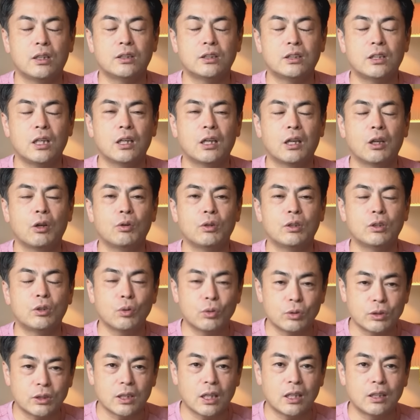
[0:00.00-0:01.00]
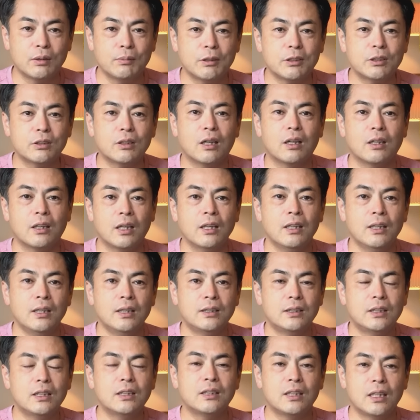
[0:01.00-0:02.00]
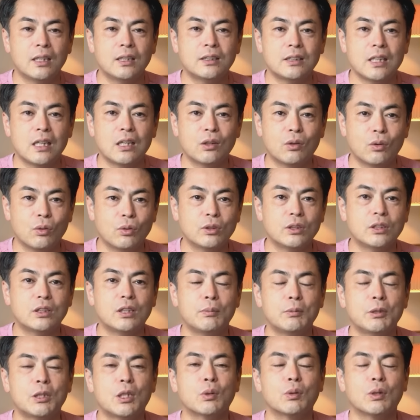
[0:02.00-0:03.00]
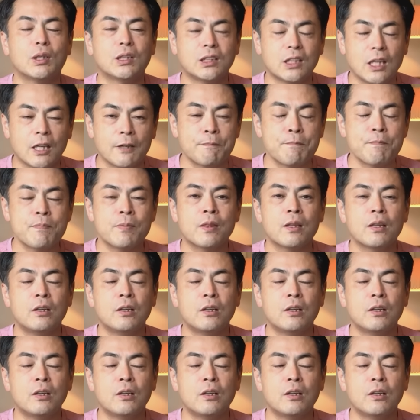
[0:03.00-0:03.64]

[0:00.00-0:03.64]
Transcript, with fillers: していける糸口がありますからね、ぜひね、参考にしてみてください。